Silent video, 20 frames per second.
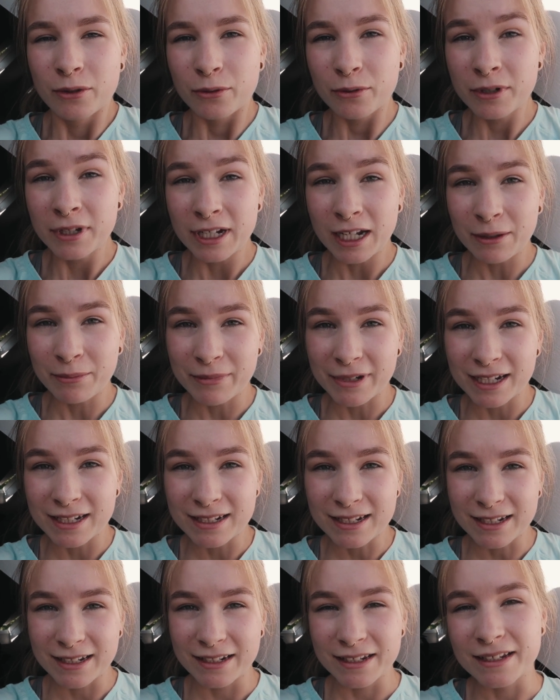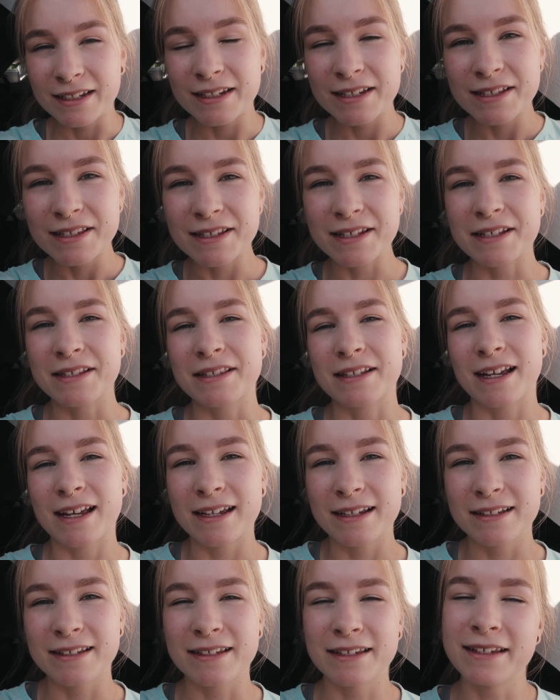Und nach dem Beintraining ist das
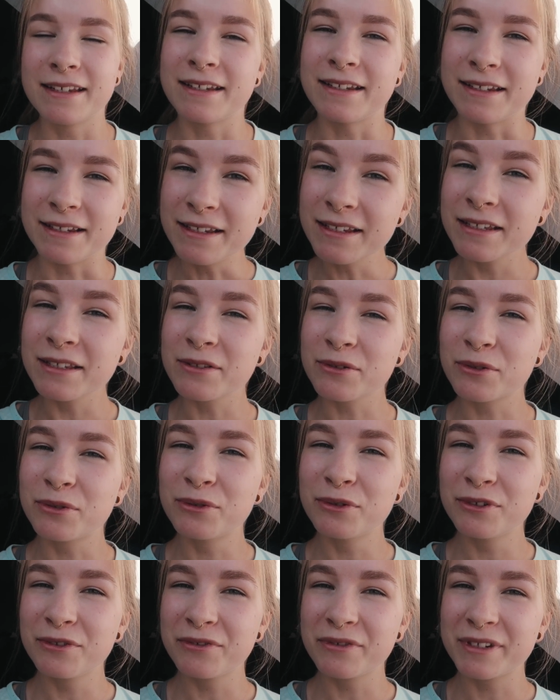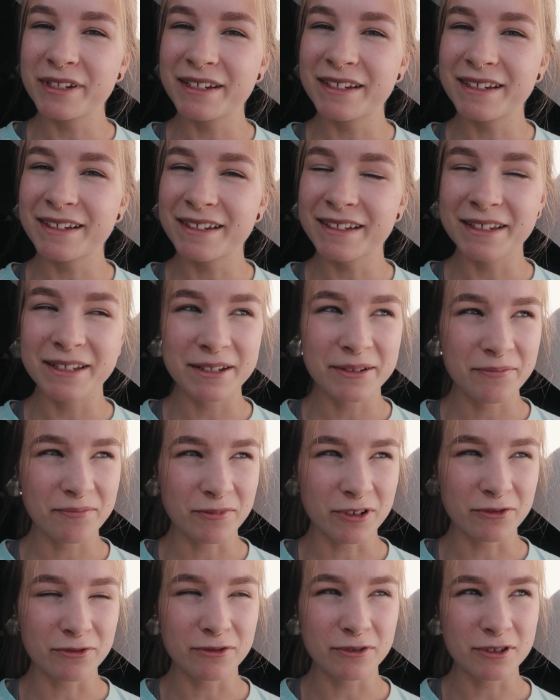eigentlich nicht so cool, finde ich.
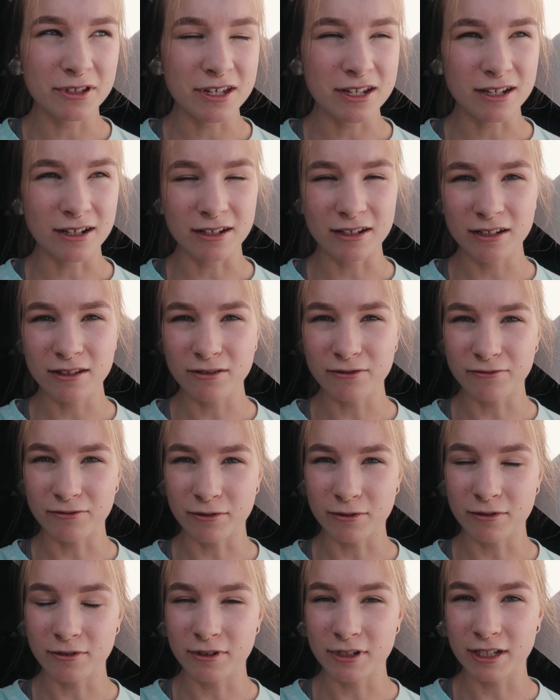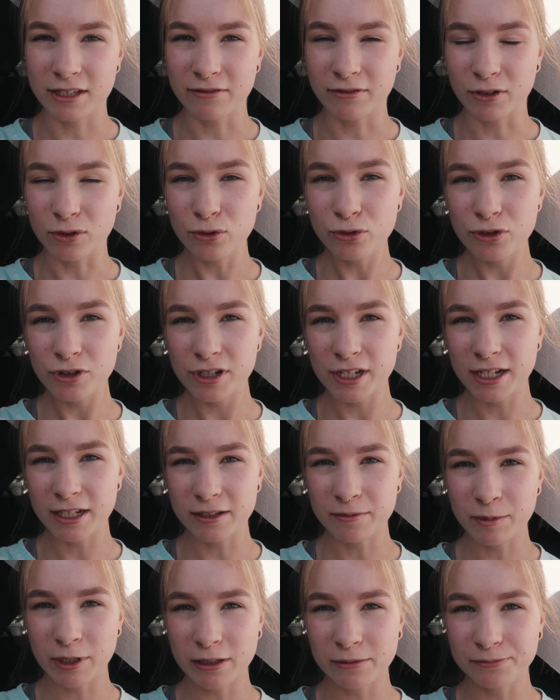Man fühlt sich dann nicht so wohl, deswegen dusche ich
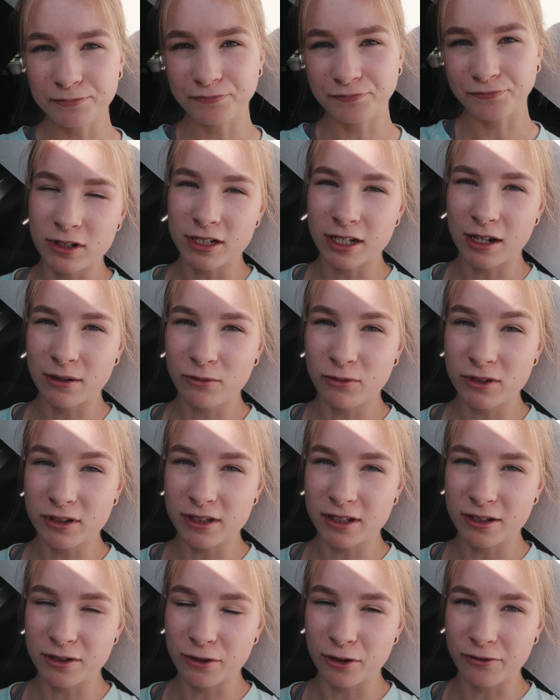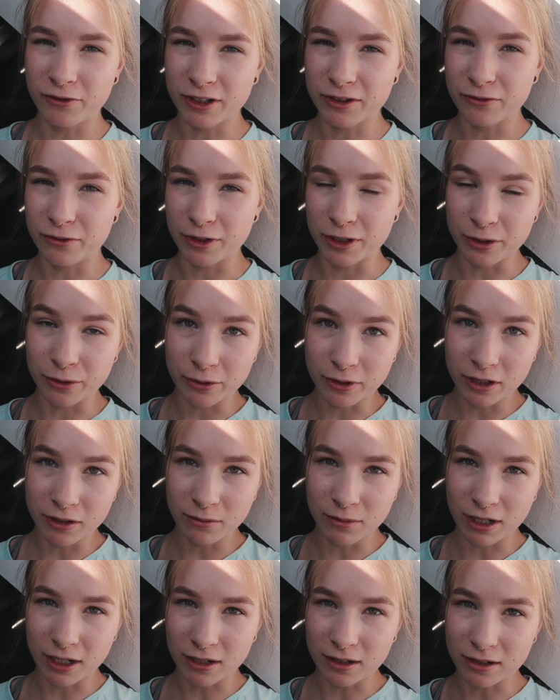erstmal. Und dann muss ich noch was für die Uni
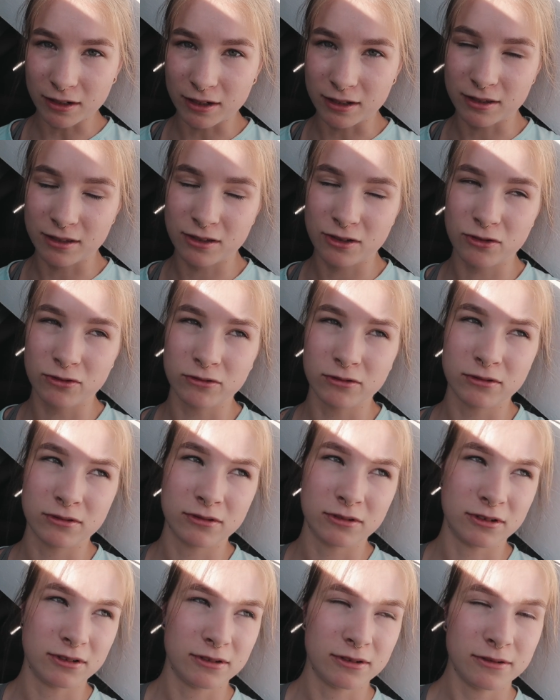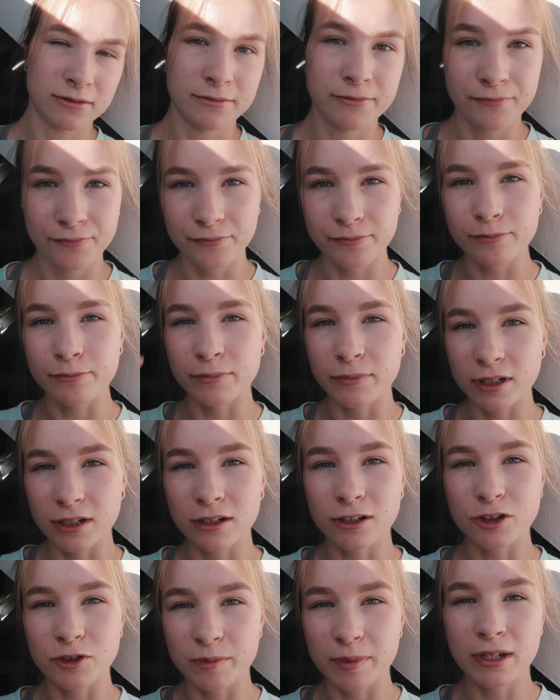machen. Es ist schon
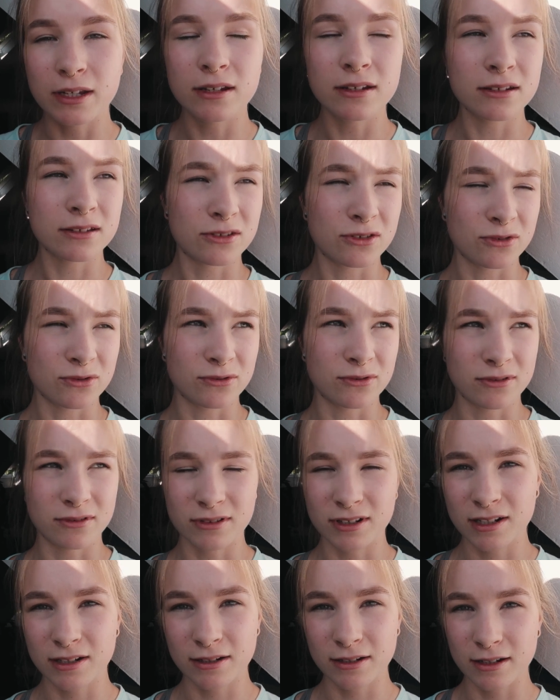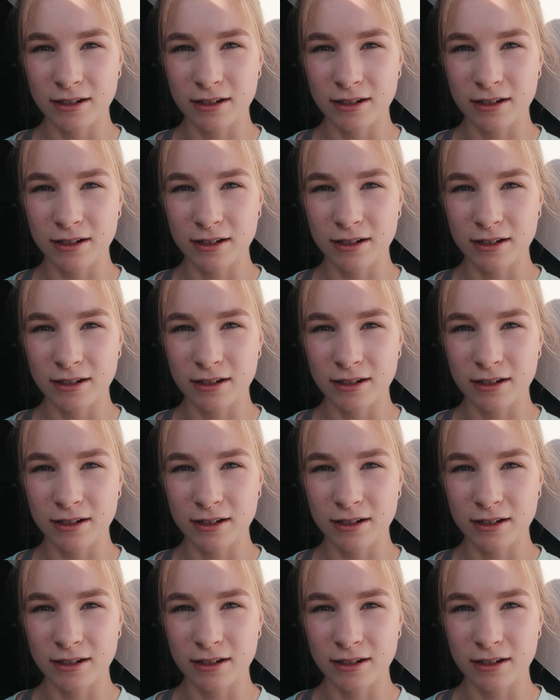mega spät, es ist schon